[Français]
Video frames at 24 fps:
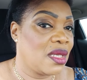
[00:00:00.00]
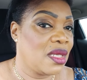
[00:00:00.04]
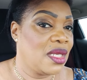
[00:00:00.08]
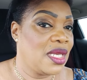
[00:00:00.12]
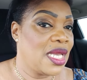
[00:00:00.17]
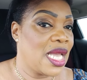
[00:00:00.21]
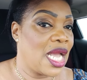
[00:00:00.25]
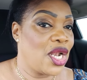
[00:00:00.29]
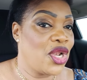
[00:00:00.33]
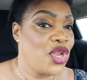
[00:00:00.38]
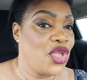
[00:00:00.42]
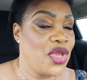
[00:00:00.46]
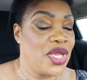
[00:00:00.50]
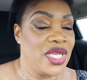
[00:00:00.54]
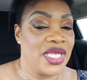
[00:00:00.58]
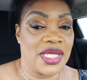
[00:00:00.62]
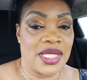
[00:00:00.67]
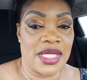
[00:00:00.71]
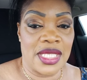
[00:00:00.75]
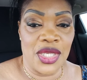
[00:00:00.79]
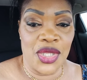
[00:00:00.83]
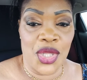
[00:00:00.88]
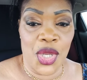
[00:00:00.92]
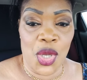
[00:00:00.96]
Il y a lieu
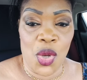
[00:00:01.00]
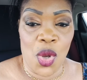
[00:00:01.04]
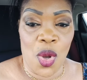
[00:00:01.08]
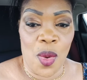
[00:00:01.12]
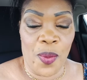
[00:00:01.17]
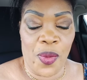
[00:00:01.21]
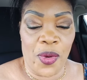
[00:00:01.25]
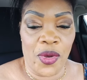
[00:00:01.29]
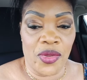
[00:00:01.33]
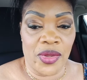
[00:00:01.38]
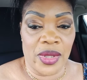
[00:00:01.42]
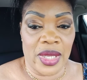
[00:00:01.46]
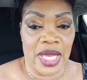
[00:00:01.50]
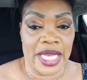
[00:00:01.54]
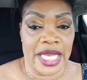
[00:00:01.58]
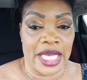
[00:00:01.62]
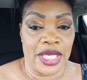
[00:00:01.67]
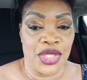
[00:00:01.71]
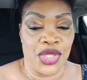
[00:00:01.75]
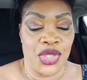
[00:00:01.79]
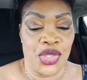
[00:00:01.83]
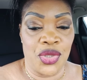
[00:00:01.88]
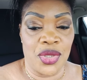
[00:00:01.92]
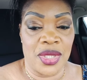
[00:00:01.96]
ici de comprendre
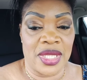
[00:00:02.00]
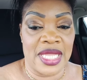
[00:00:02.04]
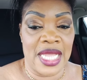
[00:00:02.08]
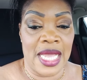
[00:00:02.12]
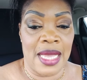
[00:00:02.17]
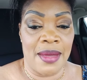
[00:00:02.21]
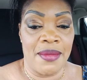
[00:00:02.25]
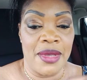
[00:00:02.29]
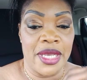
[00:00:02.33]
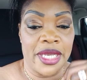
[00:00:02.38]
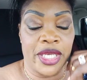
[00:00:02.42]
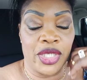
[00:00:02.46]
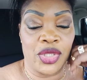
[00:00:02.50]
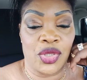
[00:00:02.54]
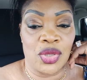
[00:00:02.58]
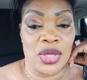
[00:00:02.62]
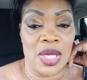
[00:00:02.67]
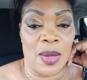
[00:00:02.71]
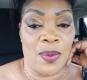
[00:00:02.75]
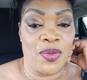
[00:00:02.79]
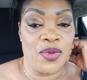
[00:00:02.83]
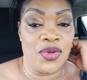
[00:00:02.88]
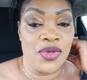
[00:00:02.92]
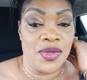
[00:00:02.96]
que Dieu t'aime et que tu
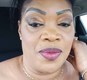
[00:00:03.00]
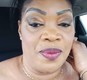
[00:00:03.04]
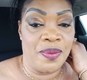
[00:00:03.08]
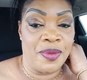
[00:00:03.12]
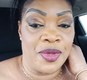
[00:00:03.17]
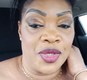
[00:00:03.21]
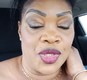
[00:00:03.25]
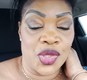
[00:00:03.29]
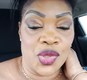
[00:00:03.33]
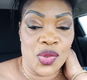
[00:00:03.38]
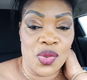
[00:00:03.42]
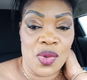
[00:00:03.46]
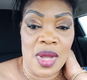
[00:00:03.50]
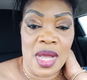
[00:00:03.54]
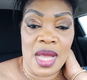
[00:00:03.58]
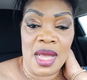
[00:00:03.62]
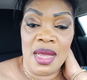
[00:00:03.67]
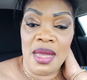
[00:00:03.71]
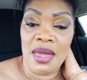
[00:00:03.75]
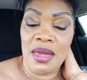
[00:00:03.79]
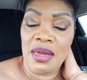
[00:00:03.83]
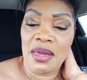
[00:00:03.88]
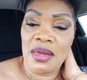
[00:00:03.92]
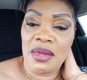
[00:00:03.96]
n'as plus
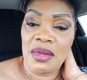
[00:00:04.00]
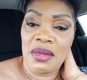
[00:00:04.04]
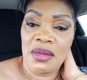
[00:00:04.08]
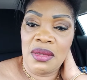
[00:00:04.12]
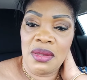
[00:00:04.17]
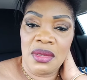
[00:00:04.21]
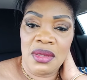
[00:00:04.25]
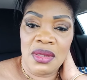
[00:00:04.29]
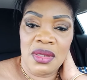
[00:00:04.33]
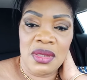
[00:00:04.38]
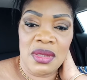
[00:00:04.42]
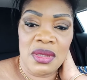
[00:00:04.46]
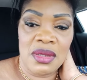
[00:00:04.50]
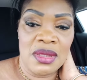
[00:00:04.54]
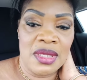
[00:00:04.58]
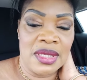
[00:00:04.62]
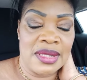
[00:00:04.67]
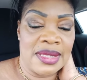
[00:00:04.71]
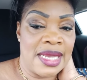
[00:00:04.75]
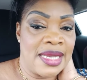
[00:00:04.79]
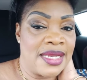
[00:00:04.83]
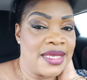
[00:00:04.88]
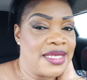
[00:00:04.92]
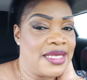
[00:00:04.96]
besoin de
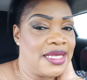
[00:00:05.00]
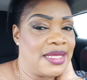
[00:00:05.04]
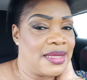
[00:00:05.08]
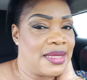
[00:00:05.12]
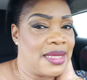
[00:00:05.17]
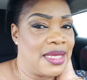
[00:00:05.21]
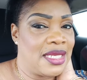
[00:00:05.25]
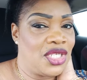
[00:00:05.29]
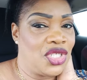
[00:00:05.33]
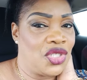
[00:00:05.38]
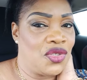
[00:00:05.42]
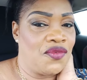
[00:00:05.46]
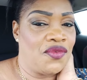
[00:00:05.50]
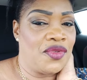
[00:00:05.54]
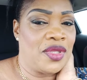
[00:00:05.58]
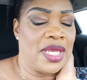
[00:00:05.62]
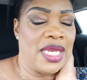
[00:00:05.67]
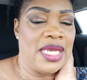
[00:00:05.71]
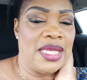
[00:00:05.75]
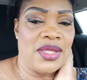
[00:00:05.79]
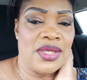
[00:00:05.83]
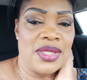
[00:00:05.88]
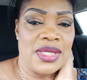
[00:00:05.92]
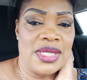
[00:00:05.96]
t'inquiéter. Je
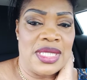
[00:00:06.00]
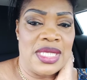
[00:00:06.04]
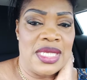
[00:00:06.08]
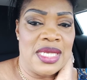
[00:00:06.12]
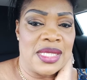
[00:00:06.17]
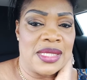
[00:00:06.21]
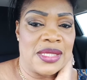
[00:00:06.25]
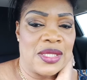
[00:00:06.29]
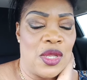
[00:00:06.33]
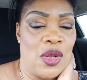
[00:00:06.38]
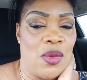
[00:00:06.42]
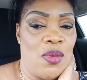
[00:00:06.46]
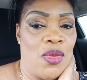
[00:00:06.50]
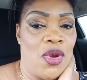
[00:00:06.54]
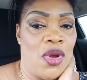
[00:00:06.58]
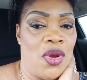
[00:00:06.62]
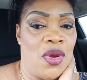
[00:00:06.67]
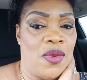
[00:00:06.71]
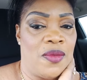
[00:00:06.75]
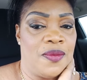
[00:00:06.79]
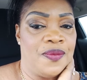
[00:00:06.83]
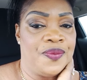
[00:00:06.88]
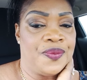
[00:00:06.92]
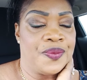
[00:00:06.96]
voudrais te dire
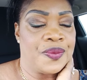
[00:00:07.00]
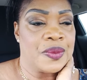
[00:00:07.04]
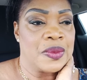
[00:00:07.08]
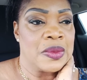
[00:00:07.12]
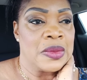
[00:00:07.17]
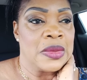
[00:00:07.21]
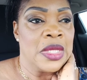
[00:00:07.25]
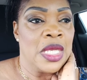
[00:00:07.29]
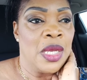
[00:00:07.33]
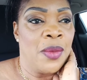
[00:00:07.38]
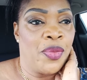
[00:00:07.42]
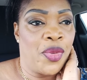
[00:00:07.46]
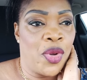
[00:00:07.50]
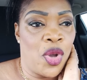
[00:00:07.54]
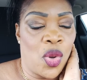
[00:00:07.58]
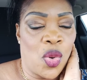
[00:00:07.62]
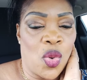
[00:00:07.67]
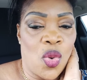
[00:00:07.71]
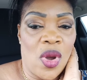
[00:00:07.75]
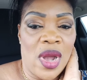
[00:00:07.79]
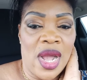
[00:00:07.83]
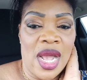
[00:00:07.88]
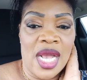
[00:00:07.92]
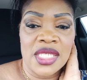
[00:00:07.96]
seulement, prends
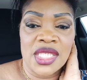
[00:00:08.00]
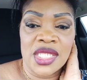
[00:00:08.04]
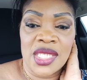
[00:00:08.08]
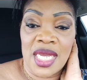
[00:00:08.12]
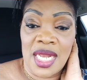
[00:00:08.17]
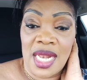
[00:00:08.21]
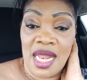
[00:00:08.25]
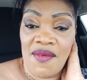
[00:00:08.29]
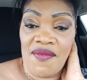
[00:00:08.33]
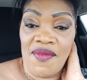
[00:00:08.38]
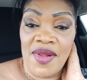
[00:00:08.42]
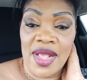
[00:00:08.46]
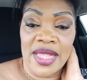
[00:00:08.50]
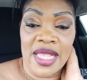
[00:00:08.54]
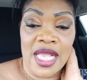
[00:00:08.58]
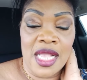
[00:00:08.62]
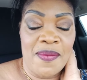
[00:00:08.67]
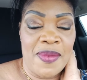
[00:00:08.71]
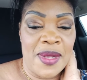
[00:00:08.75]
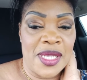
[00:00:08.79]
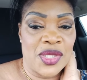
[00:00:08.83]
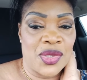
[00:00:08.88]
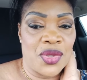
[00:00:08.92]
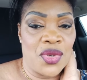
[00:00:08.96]
courage, relève la
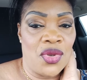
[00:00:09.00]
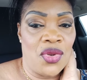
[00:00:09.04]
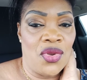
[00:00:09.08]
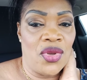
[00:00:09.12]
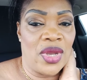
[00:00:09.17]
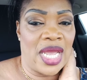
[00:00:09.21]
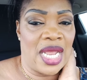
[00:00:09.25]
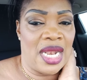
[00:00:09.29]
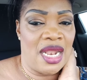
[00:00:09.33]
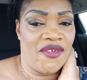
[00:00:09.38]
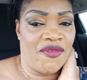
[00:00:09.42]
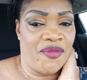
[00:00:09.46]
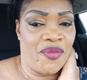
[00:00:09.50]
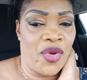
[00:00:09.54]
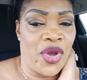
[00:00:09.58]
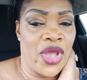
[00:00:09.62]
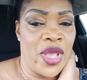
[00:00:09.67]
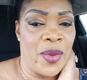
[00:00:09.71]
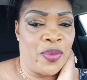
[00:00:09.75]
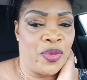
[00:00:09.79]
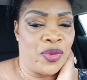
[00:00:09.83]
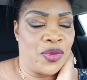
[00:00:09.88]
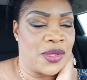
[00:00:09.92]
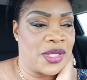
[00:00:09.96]
tête parce que le relèvement
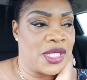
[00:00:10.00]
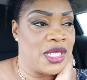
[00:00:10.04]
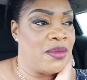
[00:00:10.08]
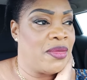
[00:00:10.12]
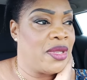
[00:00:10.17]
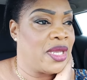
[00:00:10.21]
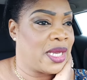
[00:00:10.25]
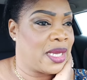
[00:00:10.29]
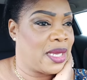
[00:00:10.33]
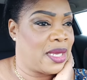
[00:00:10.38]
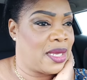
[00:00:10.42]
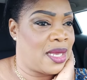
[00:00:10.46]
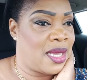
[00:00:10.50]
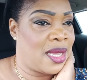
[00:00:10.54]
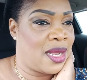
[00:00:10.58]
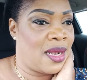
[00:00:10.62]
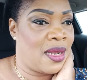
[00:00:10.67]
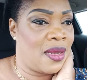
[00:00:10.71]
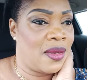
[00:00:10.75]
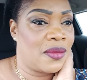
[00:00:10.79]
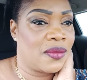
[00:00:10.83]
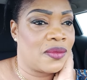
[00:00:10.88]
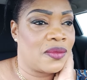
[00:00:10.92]
est possible et réel.